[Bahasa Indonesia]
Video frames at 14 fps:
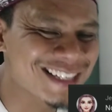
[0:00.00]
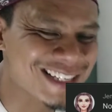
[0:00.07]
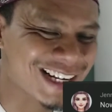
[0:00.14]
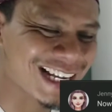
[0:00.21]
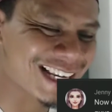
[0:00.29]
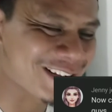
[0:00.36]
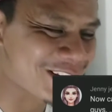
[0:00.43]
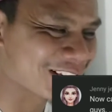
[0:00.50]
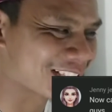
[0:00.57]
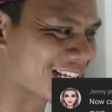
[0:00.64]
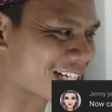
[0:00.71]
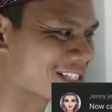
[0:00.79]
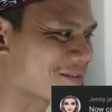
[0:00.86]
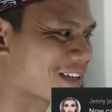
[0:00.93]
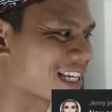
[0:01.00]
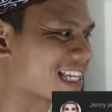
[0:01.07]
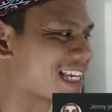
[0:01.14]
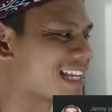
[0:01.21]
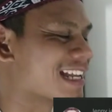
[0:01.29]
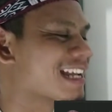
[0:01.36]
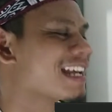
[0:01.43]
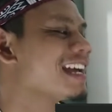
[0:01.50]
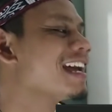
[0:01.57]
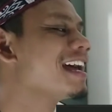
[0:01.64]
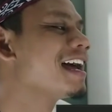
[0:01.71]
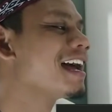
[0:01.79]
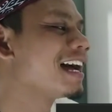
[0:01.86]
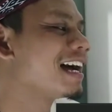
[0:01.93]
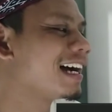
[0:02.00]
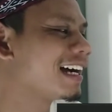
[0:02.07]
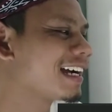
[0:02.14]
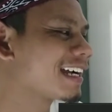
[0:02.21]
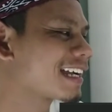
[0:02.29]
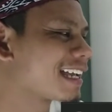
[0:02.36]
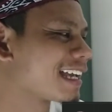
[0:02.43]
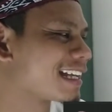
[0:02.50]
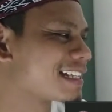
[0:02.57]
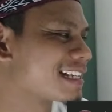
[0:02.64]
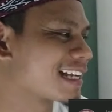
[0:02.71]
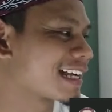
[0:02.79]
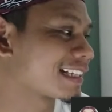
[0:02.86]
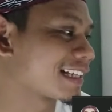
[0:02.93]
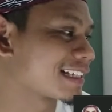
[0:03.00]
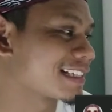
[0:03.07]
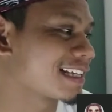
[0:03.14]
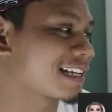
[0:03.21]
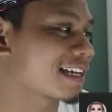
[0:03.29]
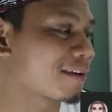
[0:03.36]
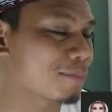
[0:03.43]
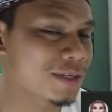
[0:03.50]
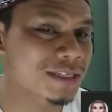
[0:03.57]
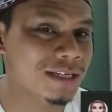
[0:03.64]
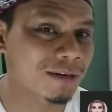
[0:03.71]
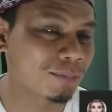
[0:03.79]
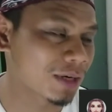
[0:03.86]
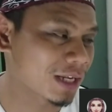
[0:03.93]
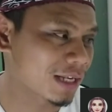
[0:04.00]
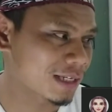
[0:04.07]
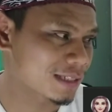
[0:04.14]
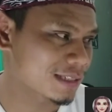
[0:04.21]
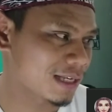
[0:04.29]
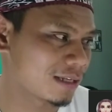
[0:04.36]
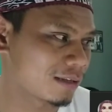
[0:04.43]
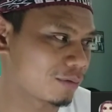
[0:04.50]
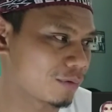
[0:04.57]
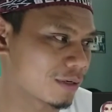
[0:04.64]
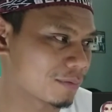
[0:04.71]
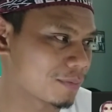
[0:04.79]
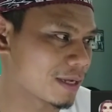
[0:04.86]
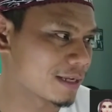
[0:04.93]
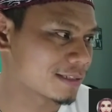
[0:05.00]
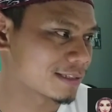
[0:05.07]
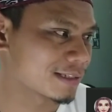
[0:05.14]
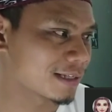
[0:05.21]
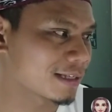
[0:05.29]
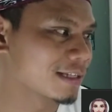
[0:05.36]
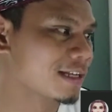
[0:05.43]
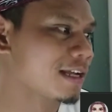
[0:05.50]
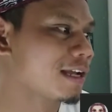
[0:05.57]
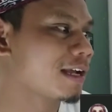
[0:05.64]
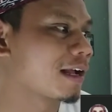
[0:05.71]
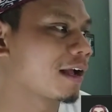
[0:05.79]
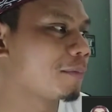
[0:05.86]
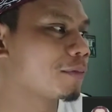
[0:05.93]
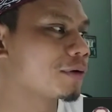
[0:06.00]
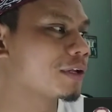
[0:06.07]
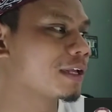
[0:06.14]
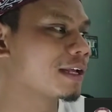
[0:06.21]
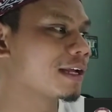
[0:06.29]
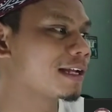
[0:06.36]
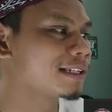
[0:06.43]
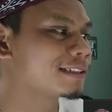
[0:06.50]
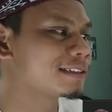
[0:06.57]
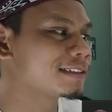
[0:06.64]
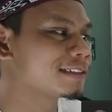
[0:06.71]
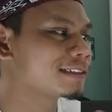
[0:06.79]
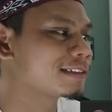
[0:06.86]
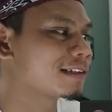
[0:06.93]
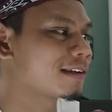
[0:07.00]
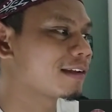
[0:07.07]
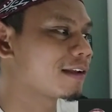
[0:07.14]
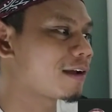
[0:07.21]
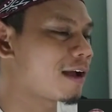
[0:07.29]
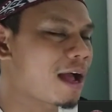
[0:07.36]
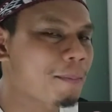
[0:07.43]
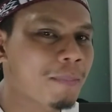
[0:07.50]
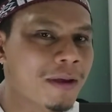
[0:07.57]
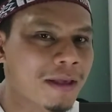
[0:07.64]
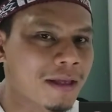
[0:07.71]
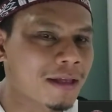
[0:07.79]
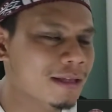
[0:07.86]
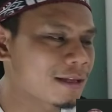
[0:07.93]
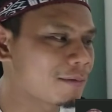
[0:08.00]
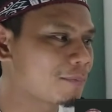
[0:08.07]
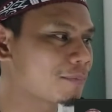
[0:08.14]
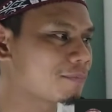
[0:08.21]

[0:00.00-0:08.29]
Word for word: lucu kali Google terjemahan ini ya. Oke, jadi katanya chemistry mereka sangat luar biasa. Kemudian apa ya?